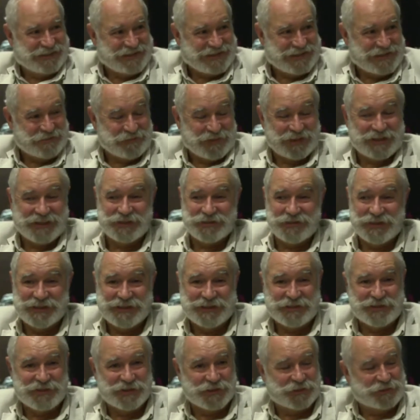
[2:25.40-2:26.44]
si ce n'est pas
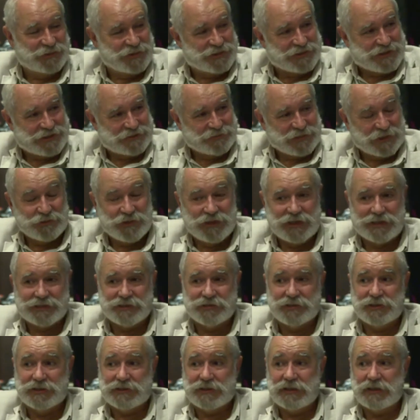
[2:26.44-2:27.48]
d'actualité aujourd'hui, je ne sais pas où est
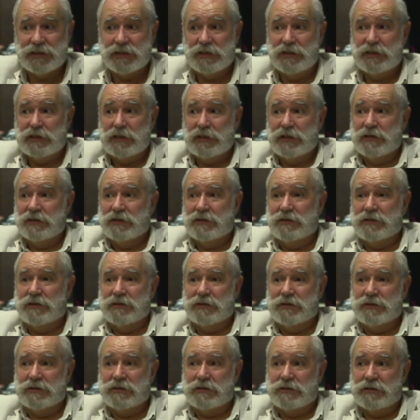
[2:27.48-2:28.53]
l'actualité.
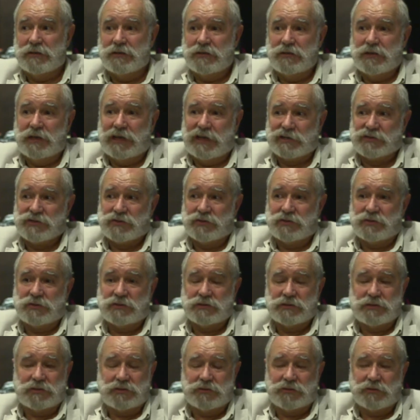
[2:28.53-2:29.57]
Euh,
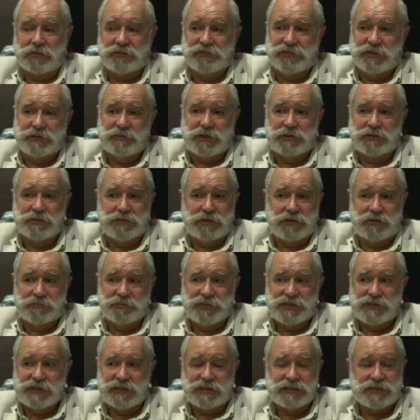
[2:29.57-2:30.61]
l'argent, dans, le film, il y, a une
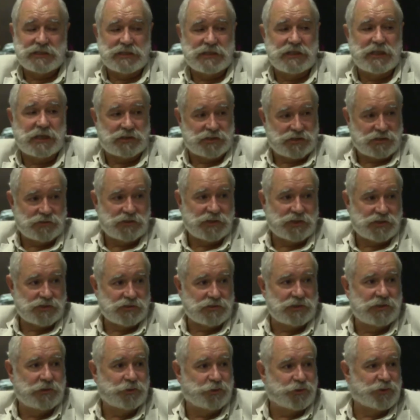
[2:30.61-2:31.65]
paysanne qui dit l'argent,
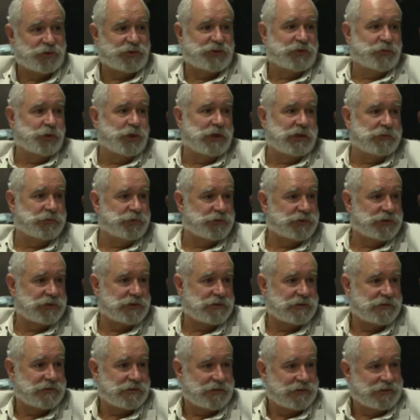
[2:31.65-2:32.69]
l'argent, ils n'ont que ce mot à la bouche.
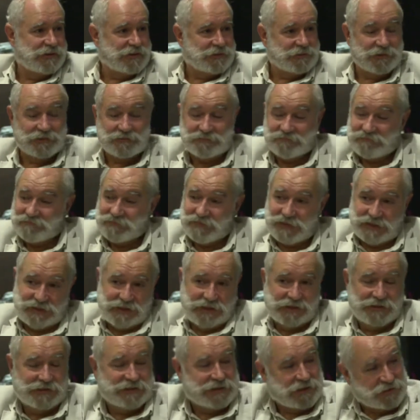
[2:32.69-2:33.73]
il
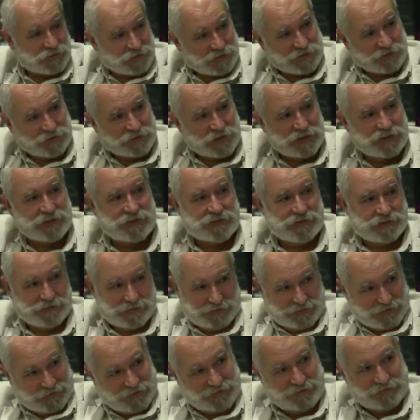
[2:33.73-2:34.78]
a dit ça en 70,
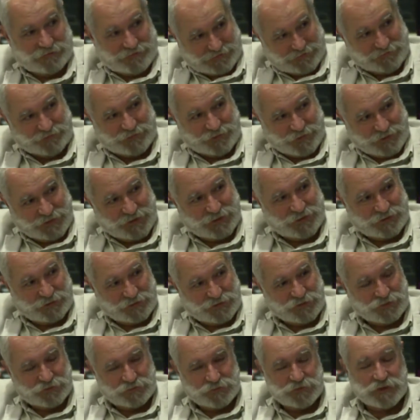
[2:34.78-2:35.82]
on, pourrait dire
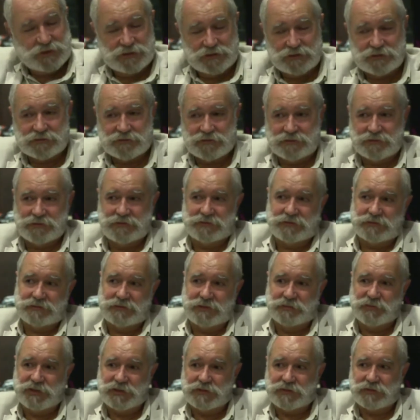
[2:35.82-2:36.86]
qu'aujourd'hui, hein, euh, on
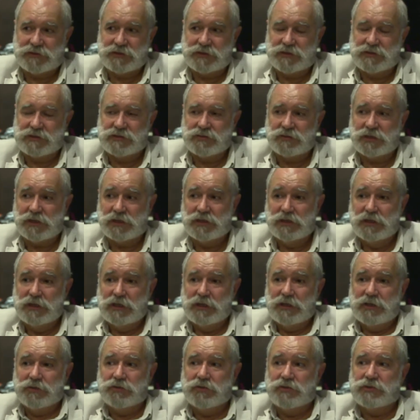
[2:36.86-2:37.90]
est bien sur ces questions-là.
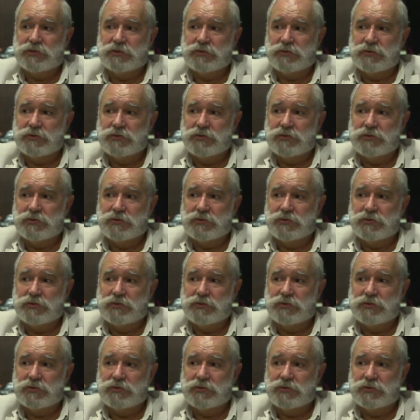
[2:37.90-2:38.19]
Donc,